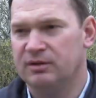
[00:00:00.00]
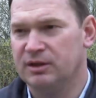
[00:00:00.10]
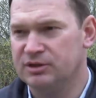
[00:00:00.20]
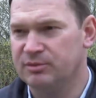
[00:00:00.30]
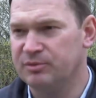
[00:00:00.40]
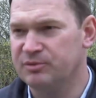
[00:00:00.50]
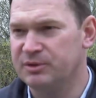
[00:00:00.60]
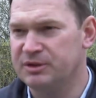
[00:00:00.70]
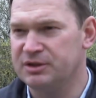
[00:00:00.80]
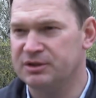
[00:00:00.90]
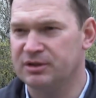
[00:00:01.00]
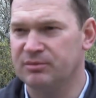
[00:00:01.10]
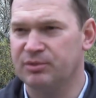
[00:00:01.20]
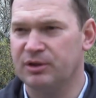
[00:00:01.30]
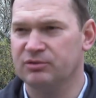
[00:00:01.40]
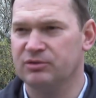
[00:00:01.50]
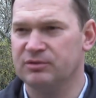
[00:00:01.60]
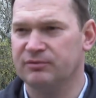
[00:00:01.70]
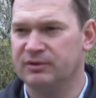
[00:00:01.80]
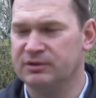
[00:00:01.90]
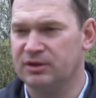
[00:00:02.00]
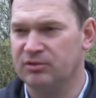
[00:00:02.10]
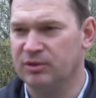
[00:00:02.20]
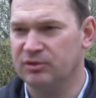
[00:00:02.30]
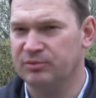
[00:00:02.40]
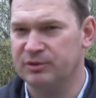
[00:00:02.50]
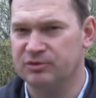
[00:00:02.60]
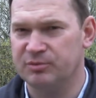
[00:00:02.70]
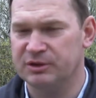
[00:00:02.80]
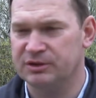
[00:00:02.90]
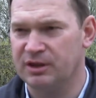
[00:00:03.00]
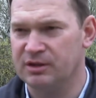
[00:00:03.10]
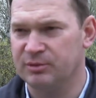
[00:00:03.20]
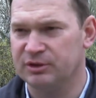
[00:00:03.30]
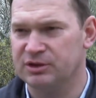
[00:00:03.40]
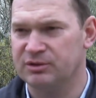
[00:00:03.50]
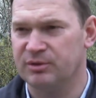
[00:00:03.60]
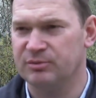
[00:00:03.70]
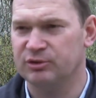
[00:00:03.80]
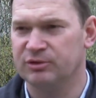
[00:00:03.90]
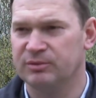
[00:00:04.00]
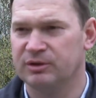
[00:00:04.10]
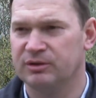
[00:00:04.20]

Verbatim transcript: нашим оптимистическим прогнозам в 2022 году приступить к строительно-монтажным работам.